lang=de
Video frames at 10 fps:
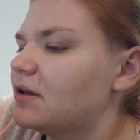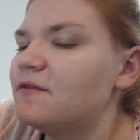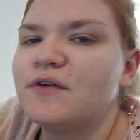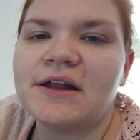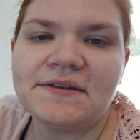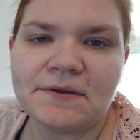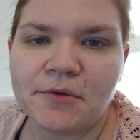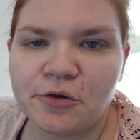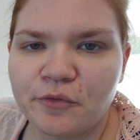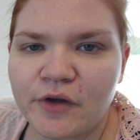vielleicht ja mal
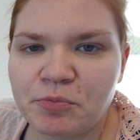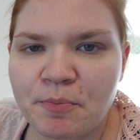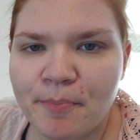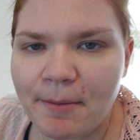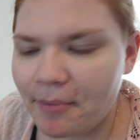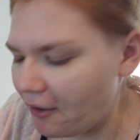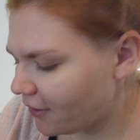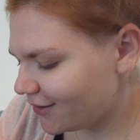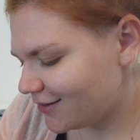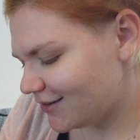irgendwann mit dem Papa.
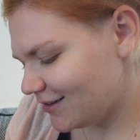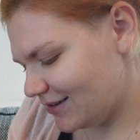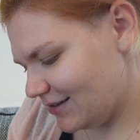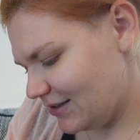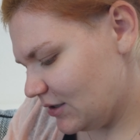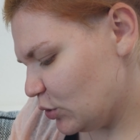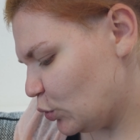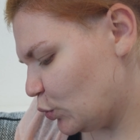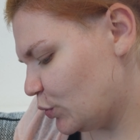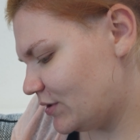
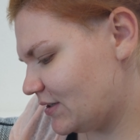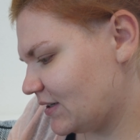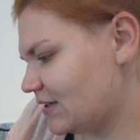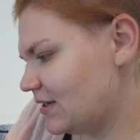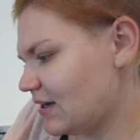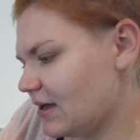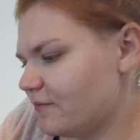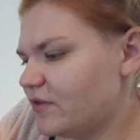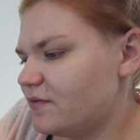Und drinnen haben wir